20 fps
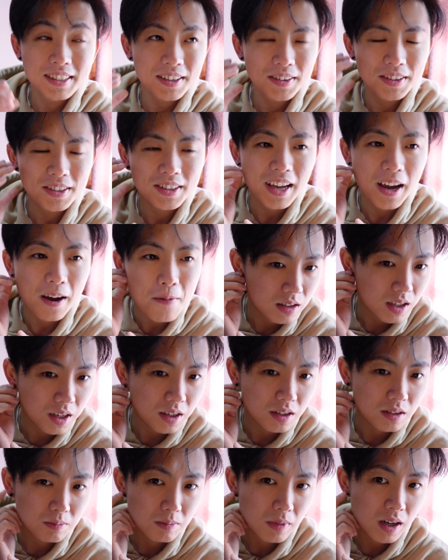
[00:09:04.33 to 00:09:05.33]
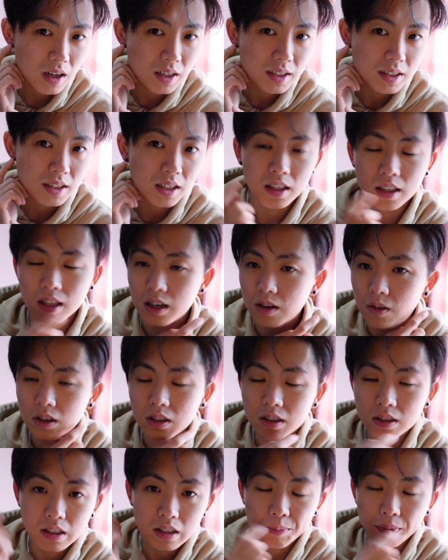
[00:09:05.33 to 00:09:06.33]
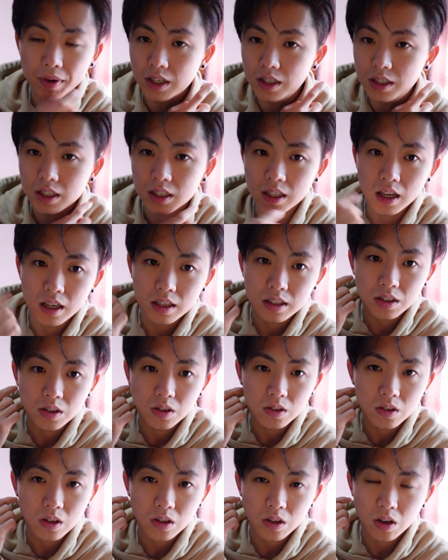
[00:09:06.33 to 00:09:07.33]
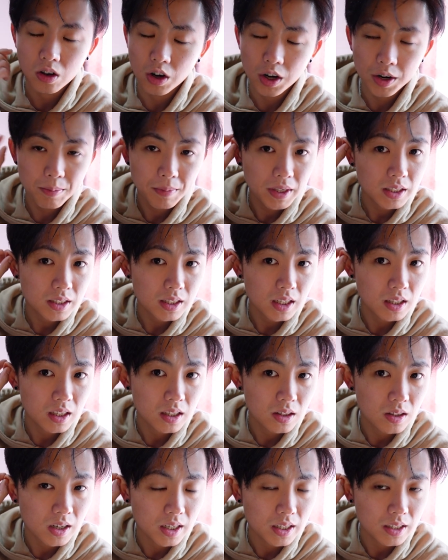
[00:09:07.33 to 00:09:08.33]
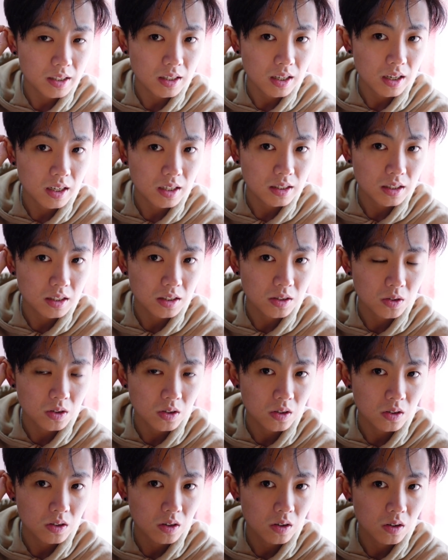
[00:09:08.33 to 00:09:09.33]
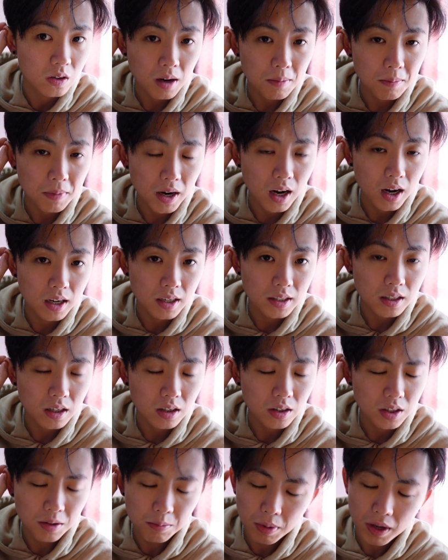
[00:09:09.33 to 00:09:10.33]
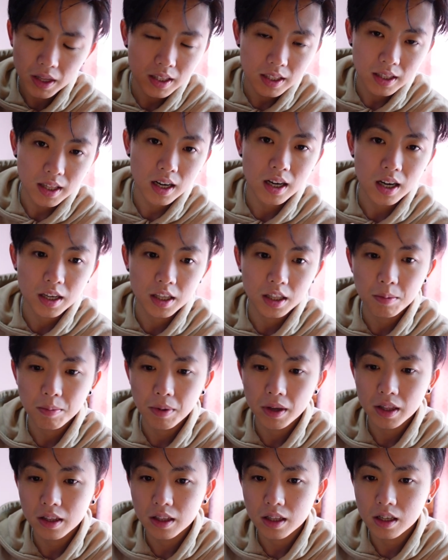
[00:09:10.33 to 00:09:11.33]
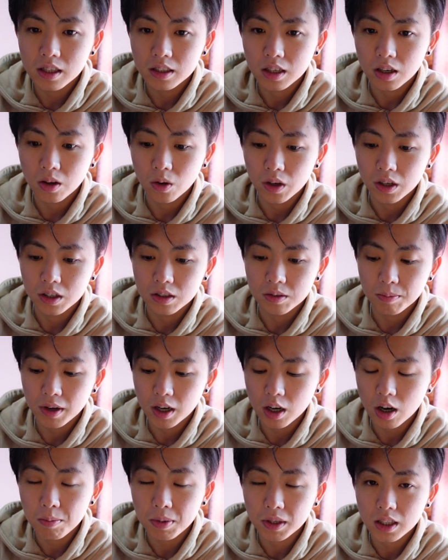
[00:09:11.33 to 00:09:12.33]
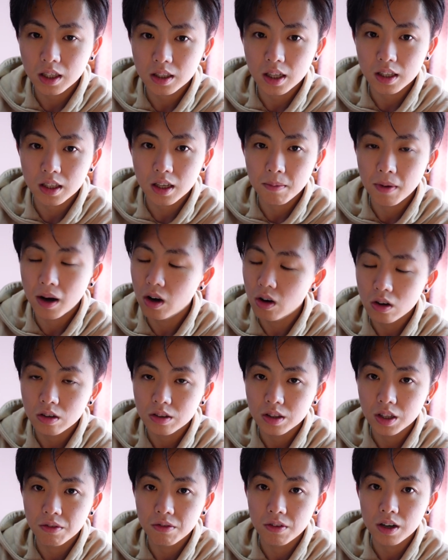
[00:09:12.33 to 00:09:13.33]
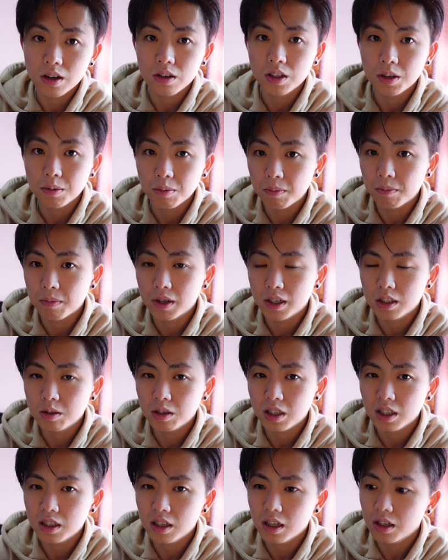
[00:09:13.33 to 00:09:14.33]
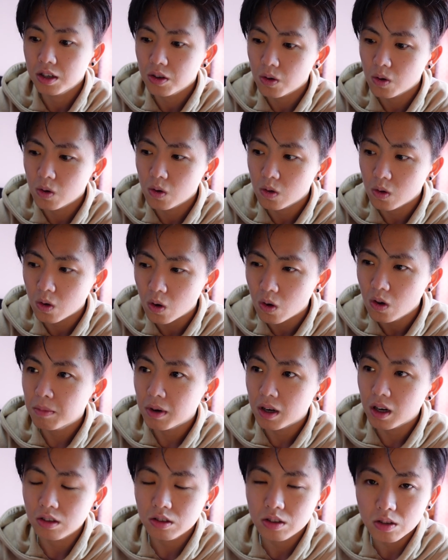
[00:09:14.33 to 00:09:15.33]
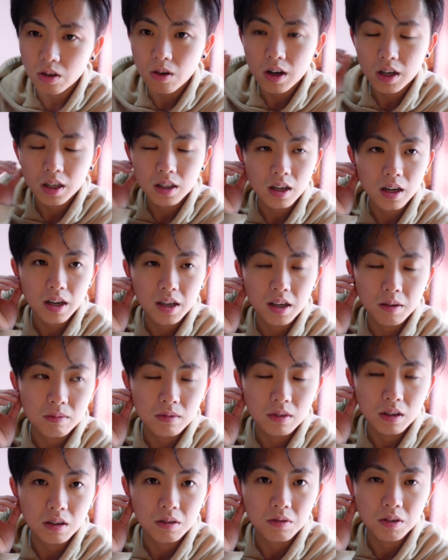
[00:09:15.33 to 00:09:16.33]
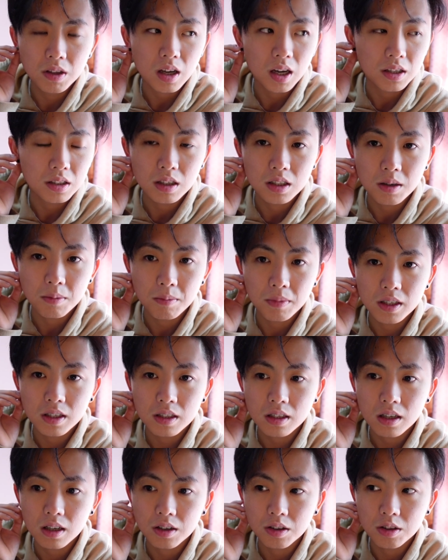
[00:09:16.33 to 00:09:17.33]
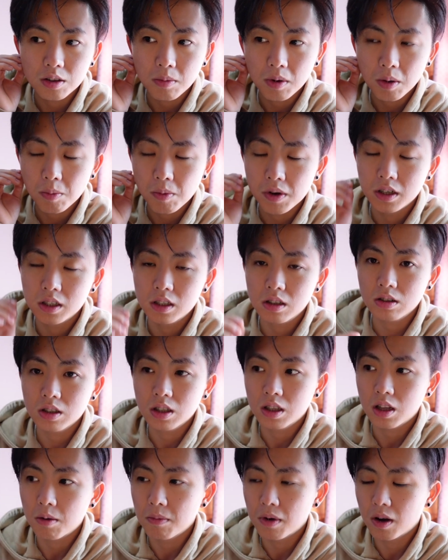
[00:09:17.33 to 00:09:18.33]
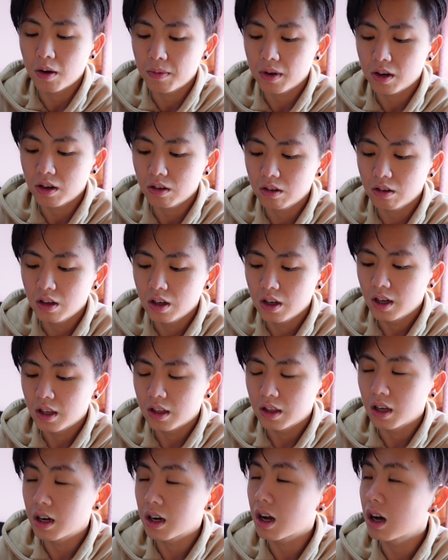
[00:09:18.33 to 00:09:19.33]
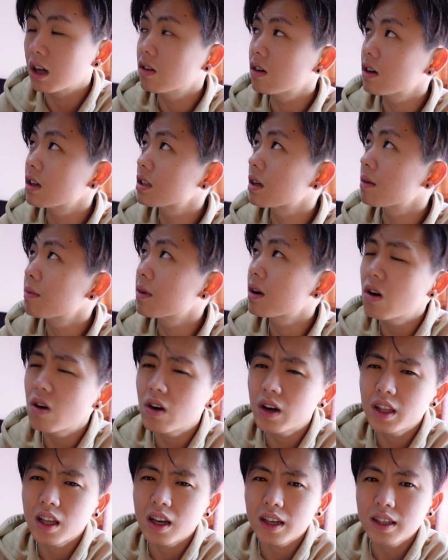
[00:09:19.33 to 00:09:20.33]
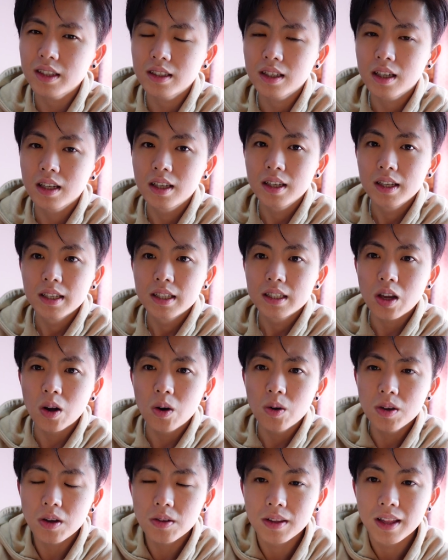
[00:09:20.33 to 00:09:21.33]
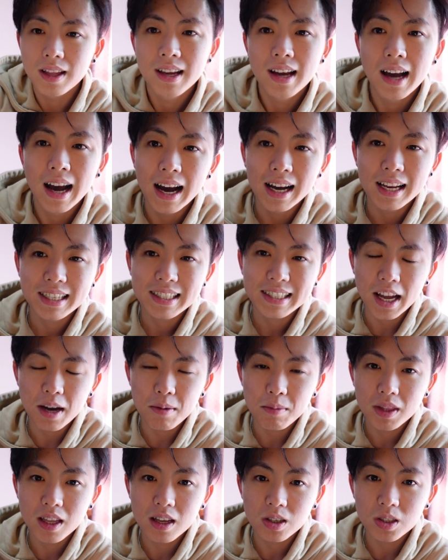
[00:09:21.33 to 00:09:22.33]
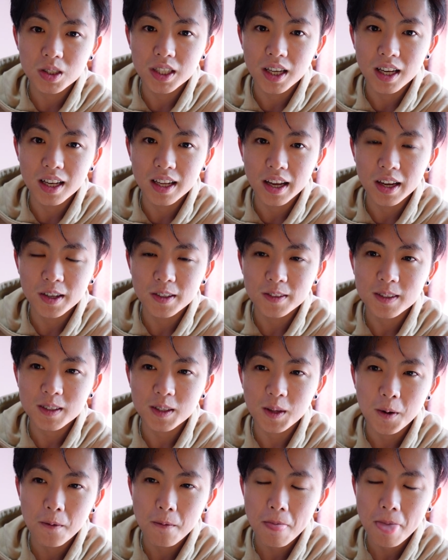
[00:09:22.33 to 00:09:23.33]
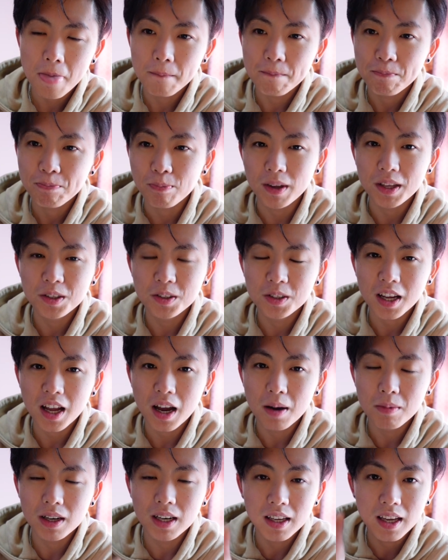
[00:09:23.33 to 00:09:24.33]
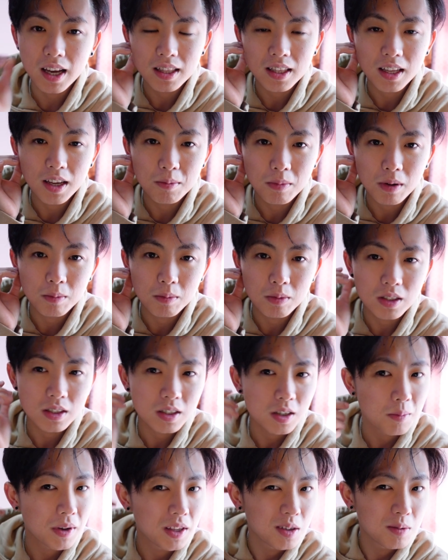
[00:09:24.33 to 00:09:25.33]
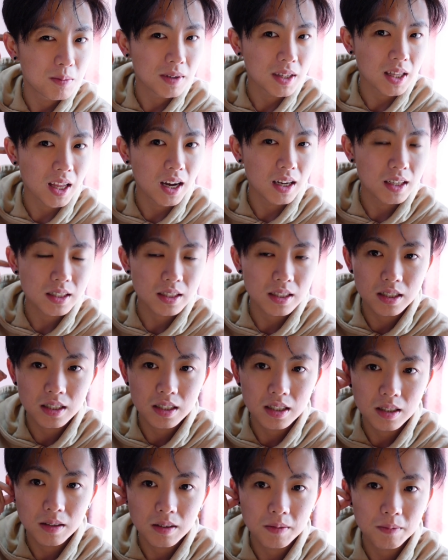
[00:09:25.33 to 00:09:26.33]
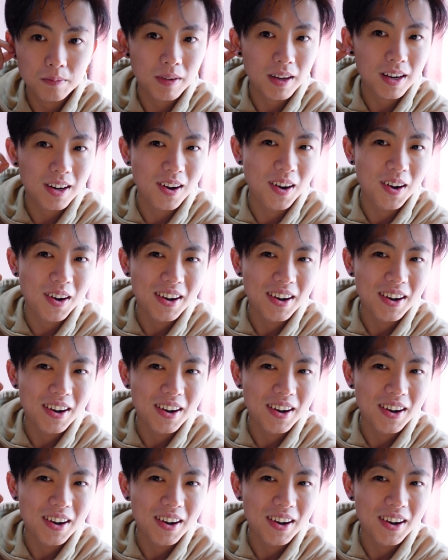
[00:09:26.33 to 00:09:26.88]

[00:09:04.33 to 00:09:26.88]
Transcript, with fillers: so, yun nga. Ngayon, mga isa, dalawang piercing na lang sinusot ko. Or minsan, ito lang, isa lang sinusot ko kapag aalis ako. Depende talaga, it depende sa occasion. Pero kapag nagtatrabaho ako, never ako nag-pierce. Kasi ayoko. Parang gusto ko nga i-try eh. If, kahit isang beses lang yun, mag-pierce ako sa trabaho. Pero, delikado kasi. Pero okay na rin. So, yun. Aalis na kami ni Rochelle ngayon. So, medyo nagkamali yata yung pagbutas ko. Medyo mataas. Mali Pero,